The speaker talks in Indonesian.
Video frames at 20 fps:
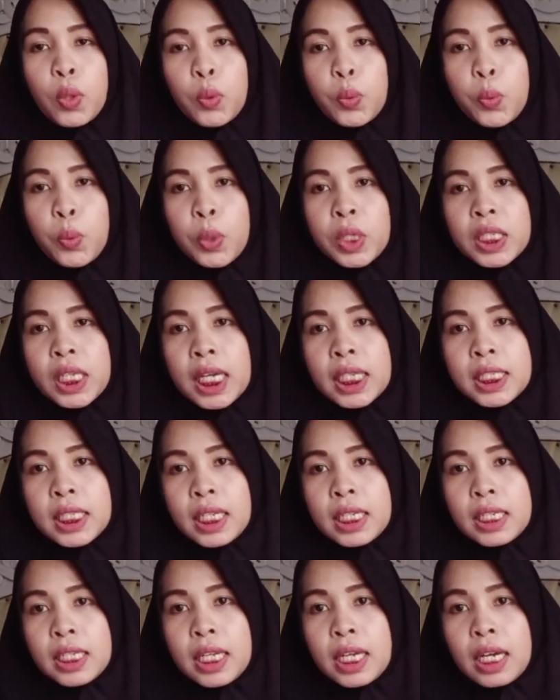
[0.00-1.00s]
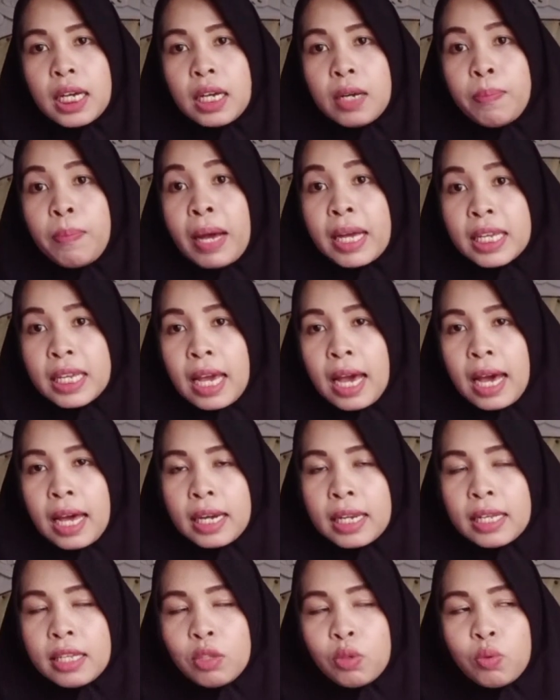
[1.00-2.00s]
duit jajan dia pagi
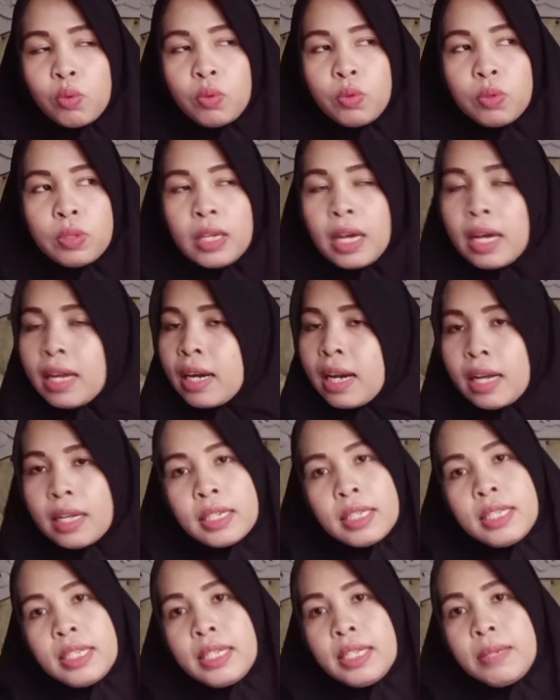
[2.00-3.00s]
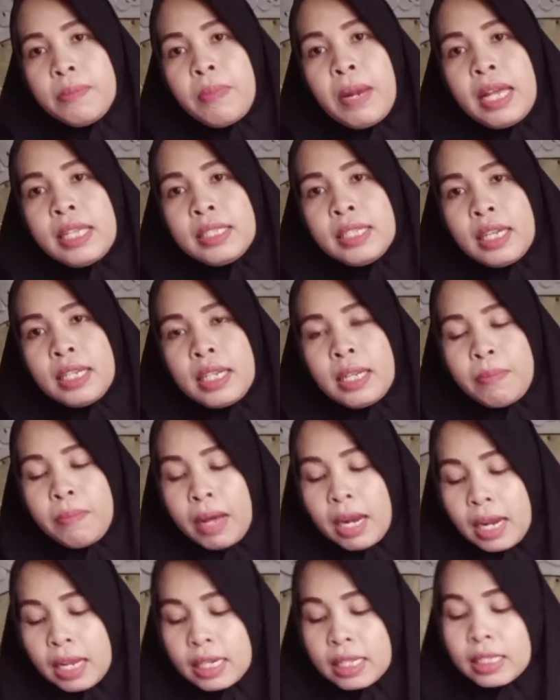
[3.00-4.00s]
hari itu jarang dibelanjani
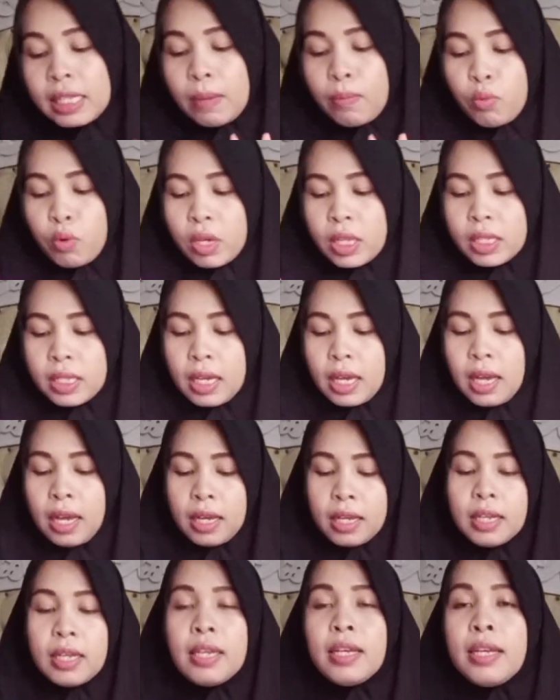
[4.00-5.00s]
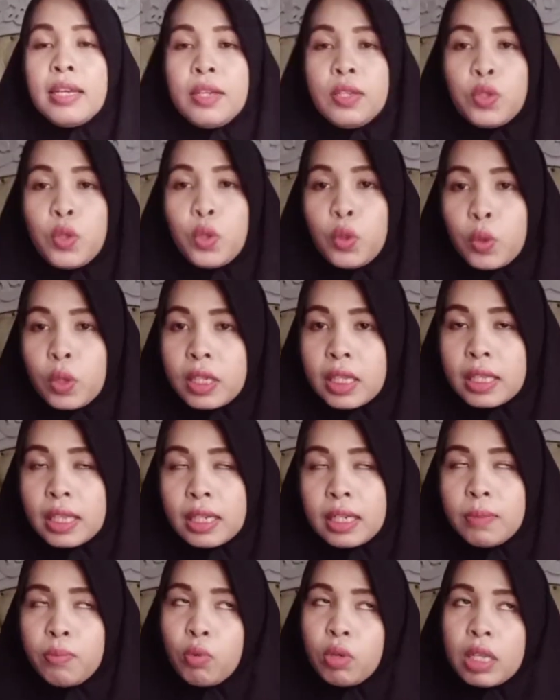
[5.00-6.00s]
malah ditabunginnya Contohnya
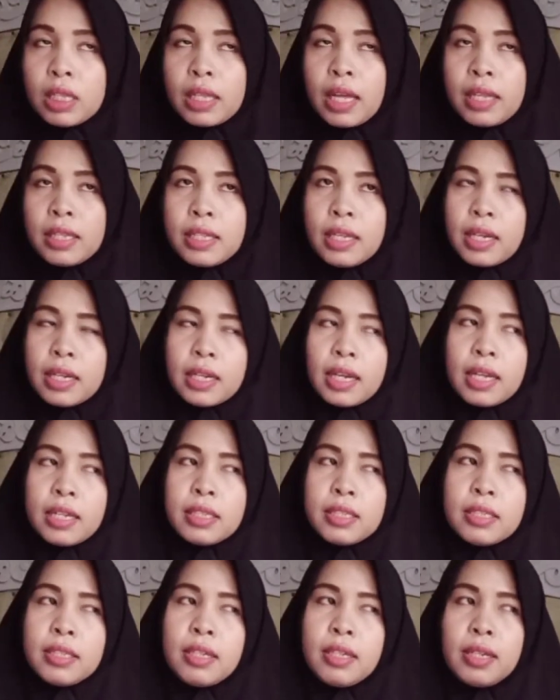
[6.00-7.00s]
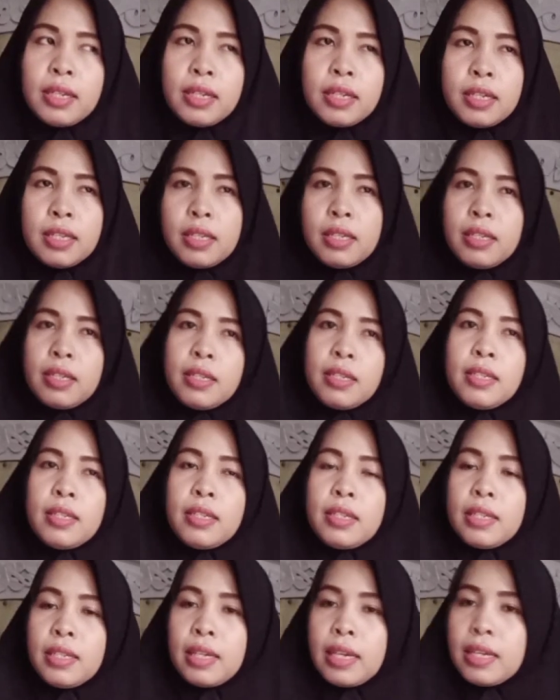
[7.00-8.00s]
tadi Bune tanya kan
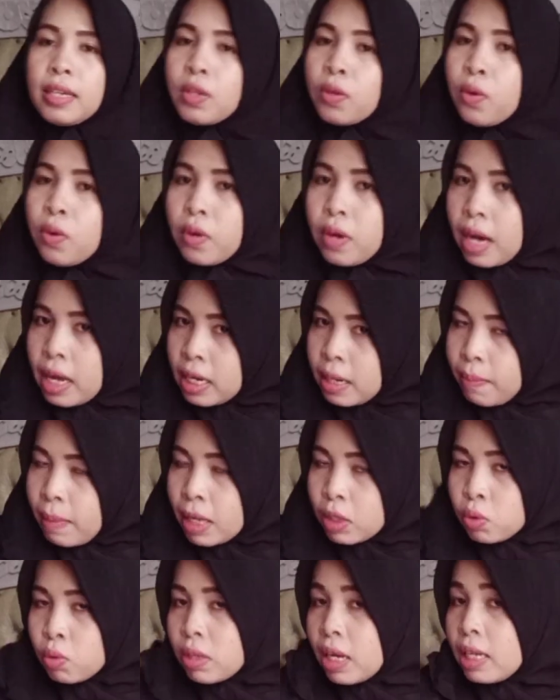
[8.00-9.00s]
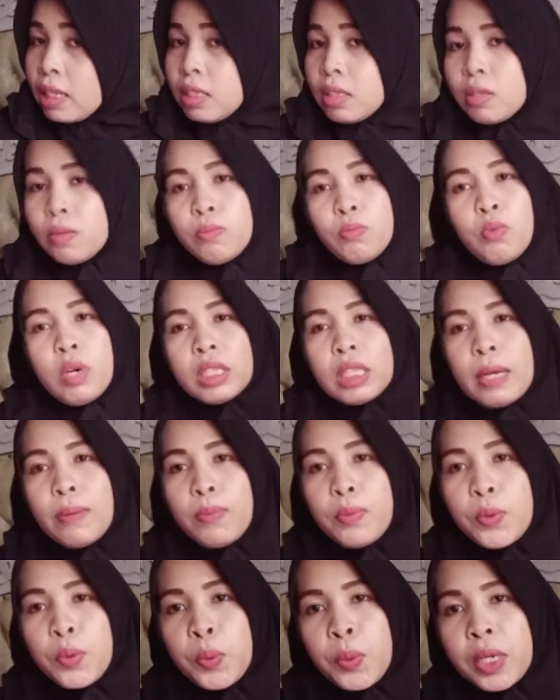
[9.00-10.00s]
uh, kok adik masukkan semua
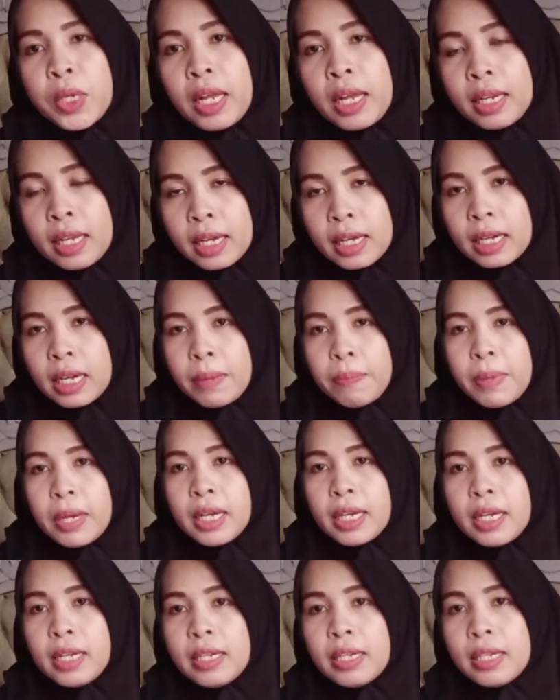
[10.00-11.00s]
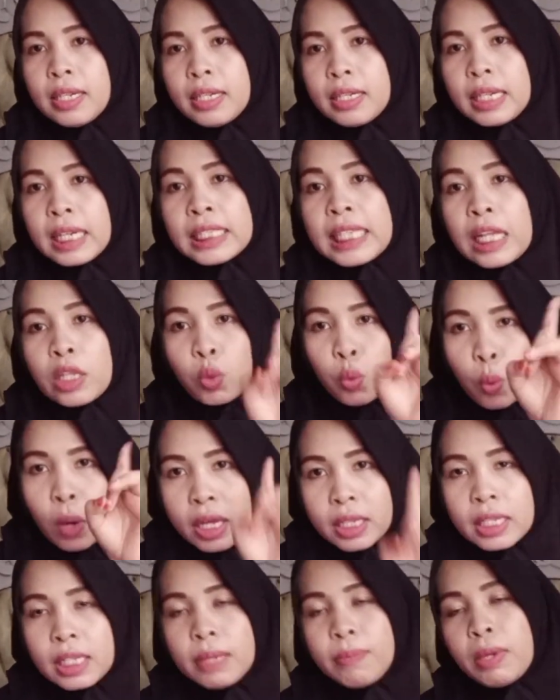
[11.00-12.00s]
tabung duit adik kenapa nggak nggak satu
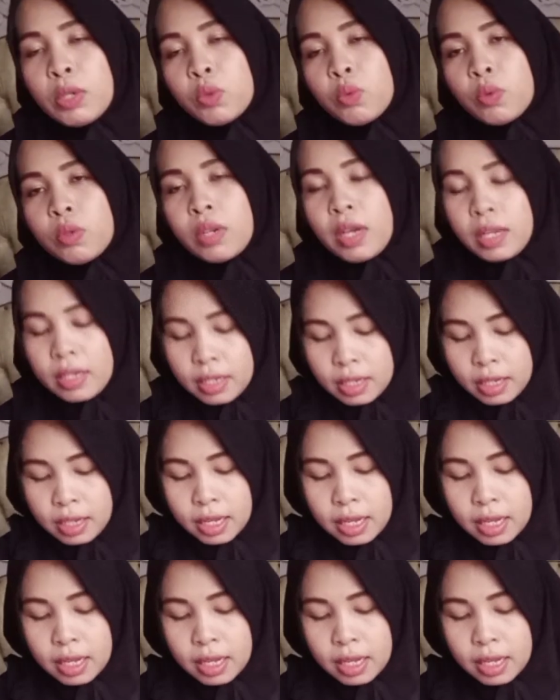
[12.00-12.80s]
aja dimasukkan?